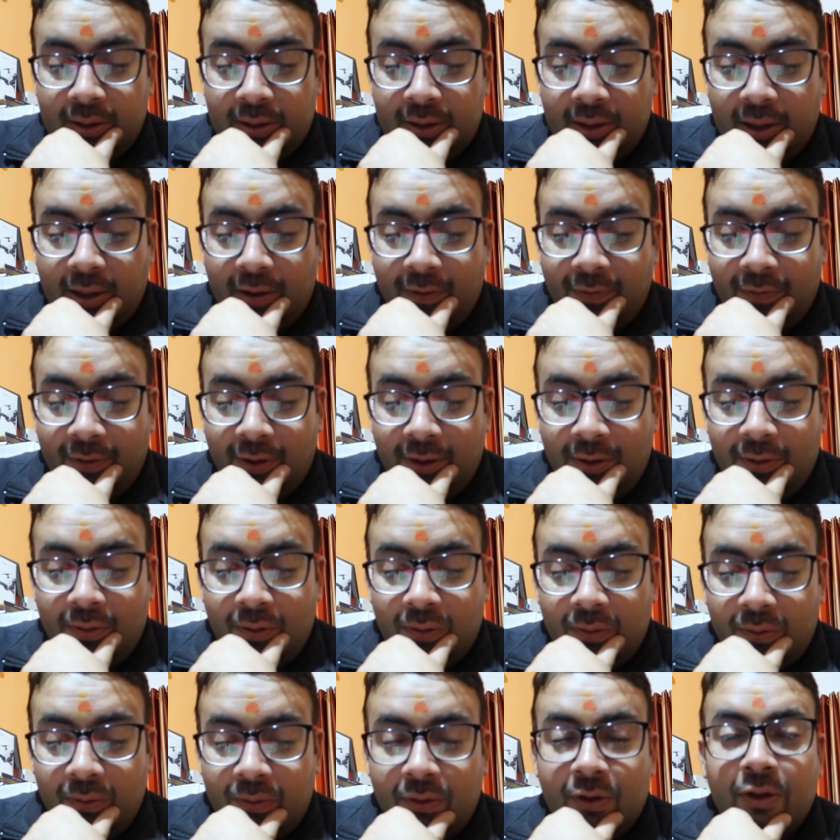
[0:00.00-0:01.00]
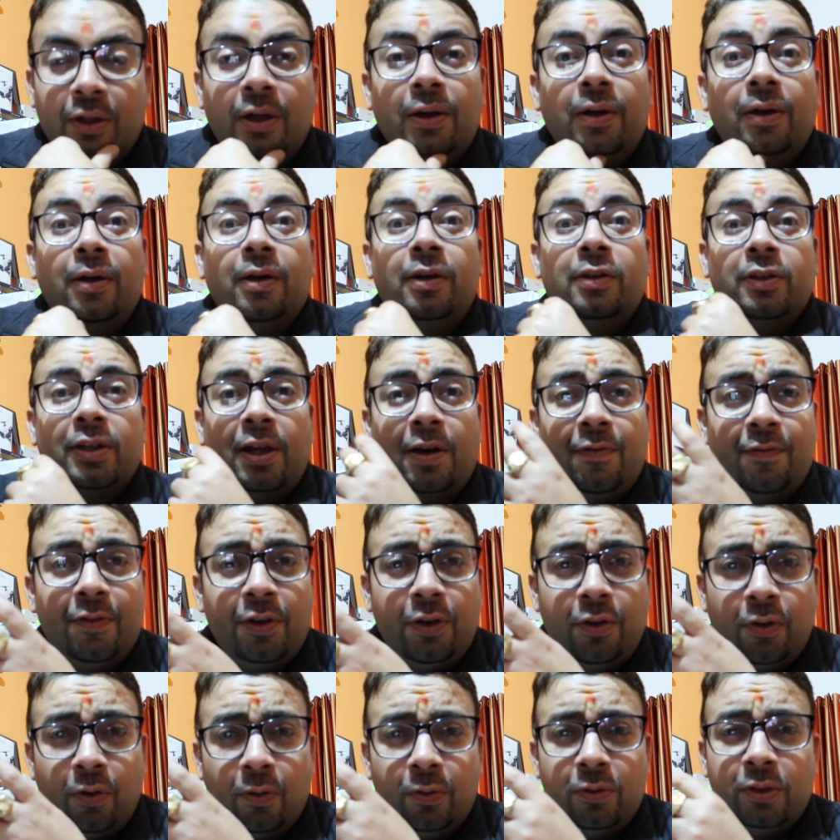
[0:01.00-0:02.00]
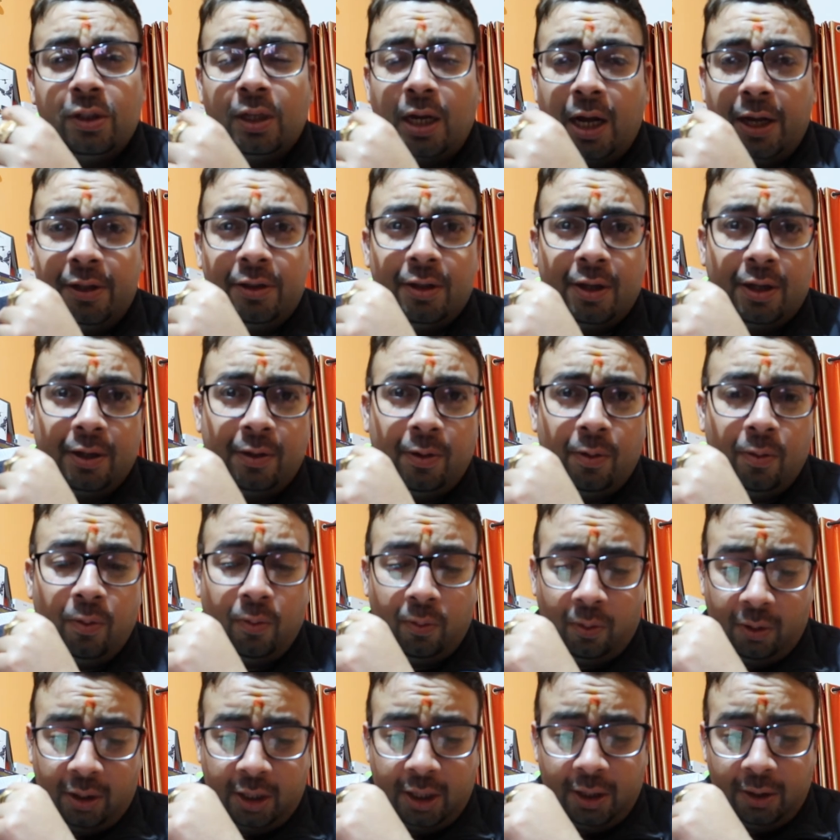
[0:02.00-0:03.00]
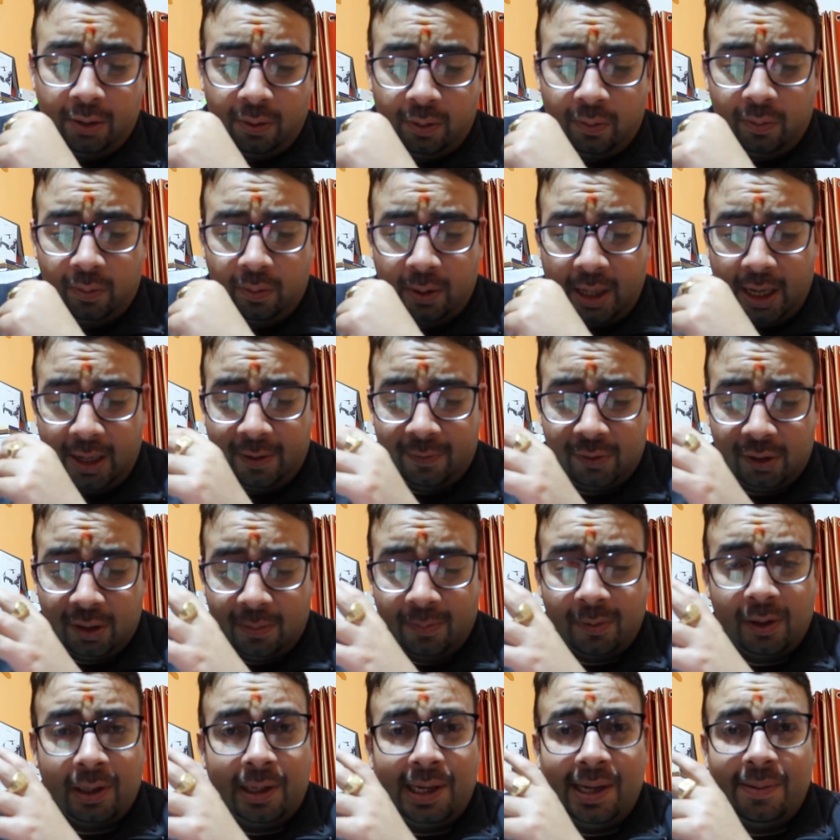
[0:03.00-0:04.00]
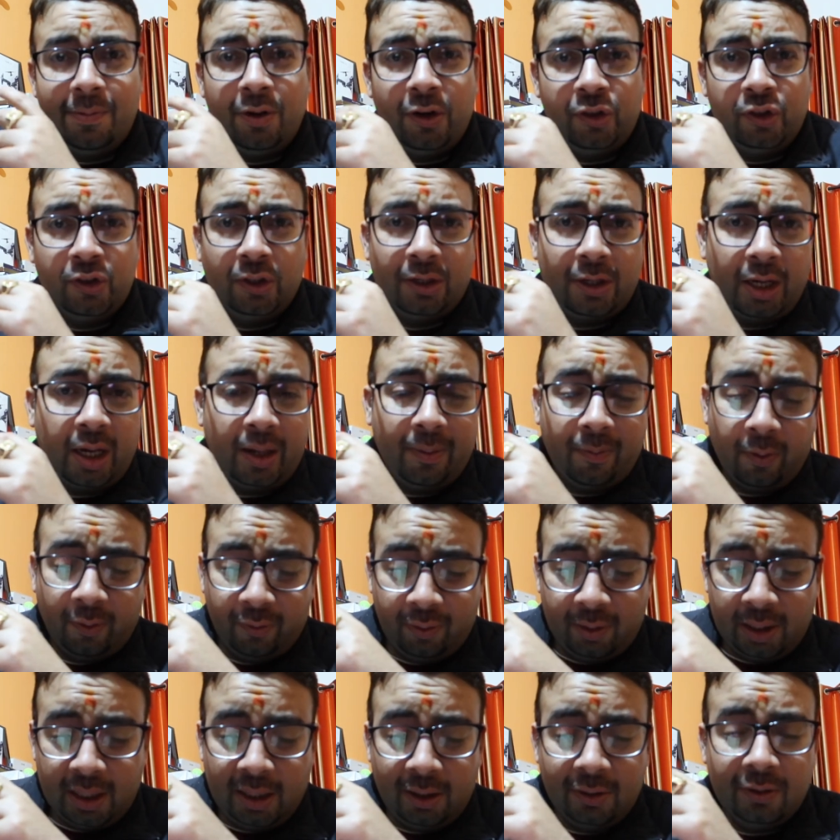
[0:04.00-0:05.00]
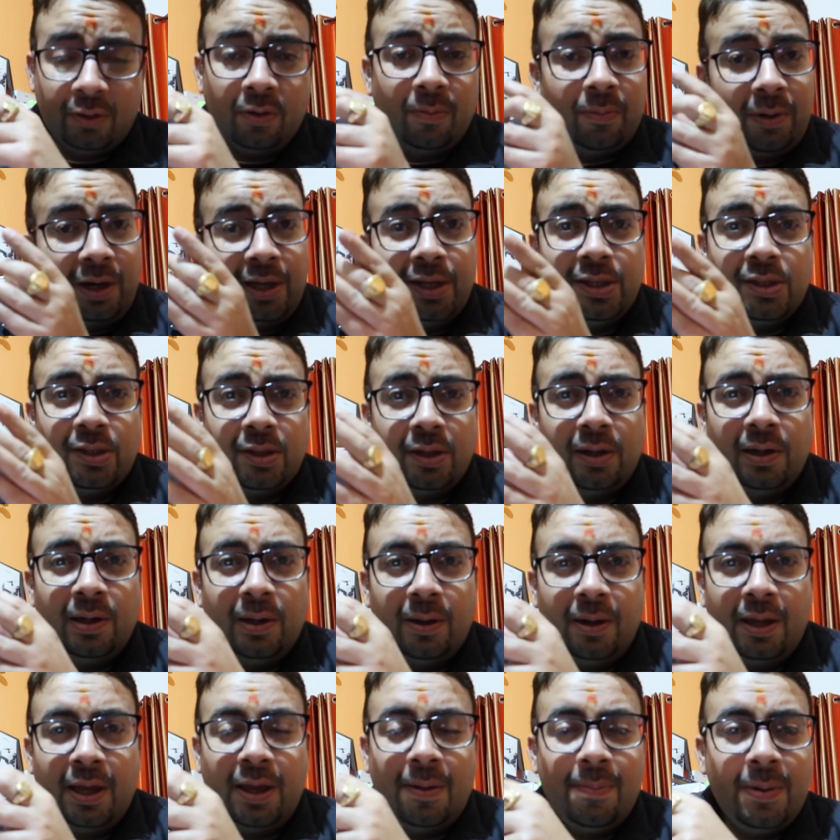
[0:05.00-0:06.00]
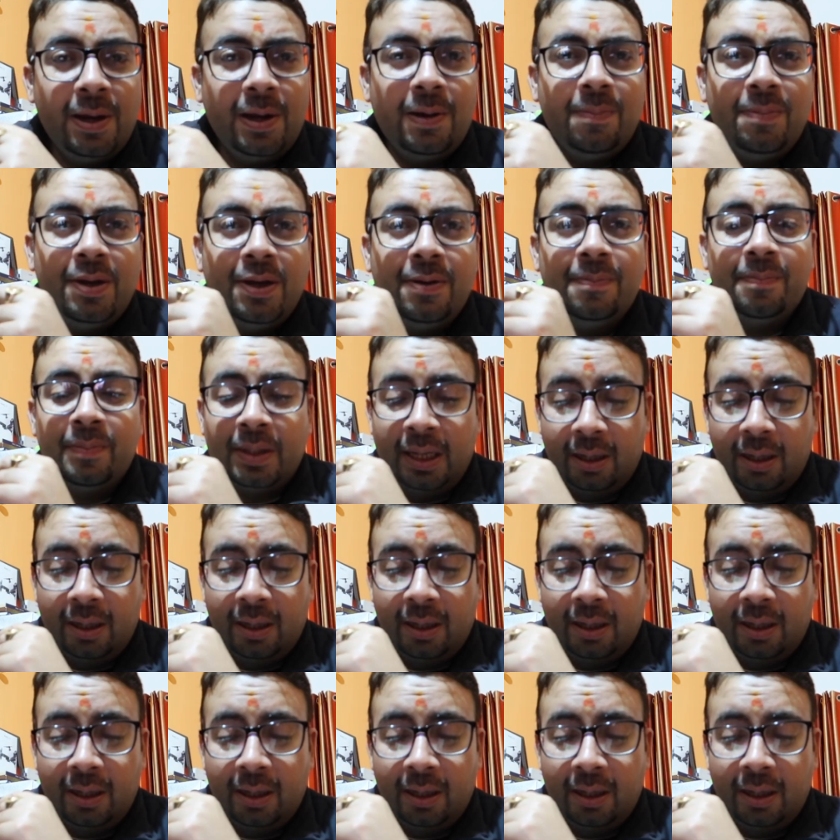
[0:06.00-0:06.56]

selfie drone sir selfie drones i think you need to, to have some collaboration type of thing so please uh, email me